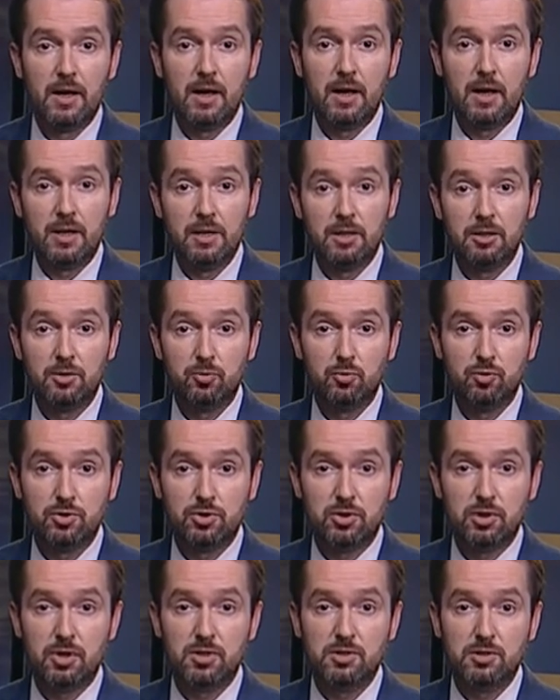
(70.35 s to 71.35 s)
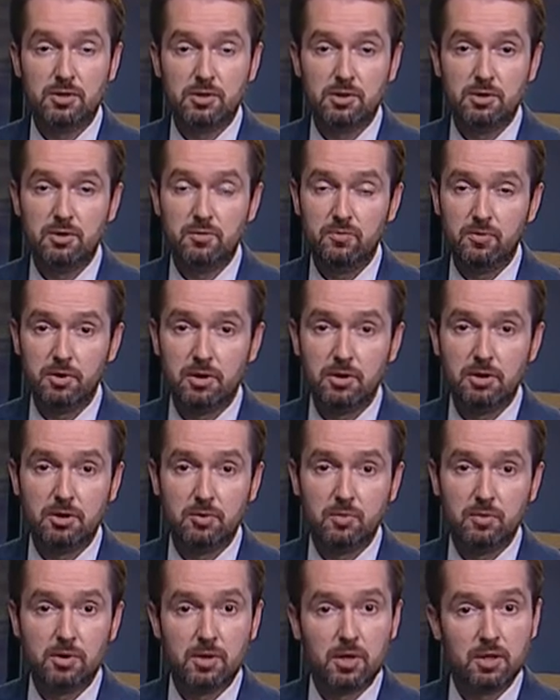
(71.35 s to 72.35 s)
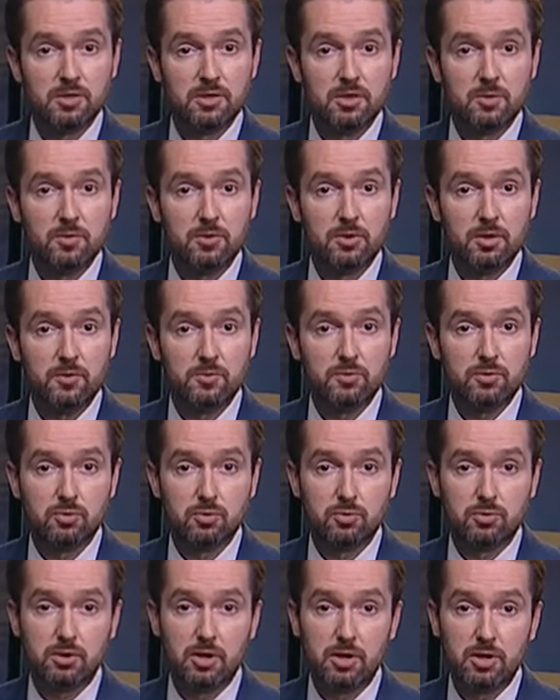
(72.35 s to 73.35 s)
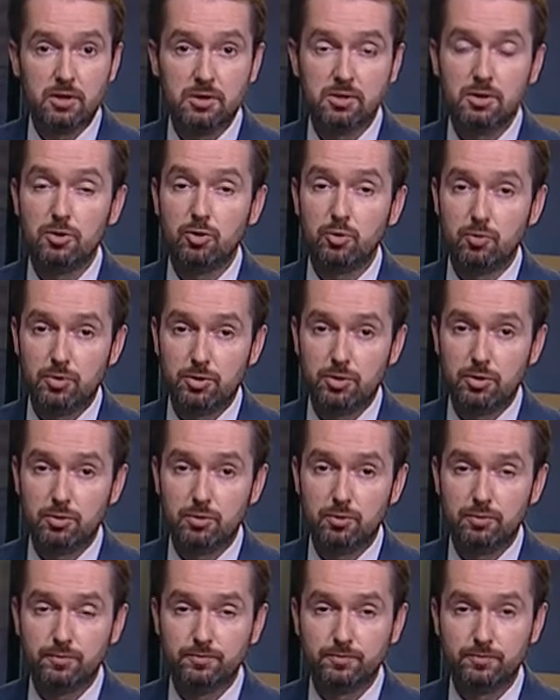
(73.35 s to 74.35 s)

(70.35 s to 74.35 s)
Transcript: а это может оказаться невыгодным как заимодавцу, так и заемщику.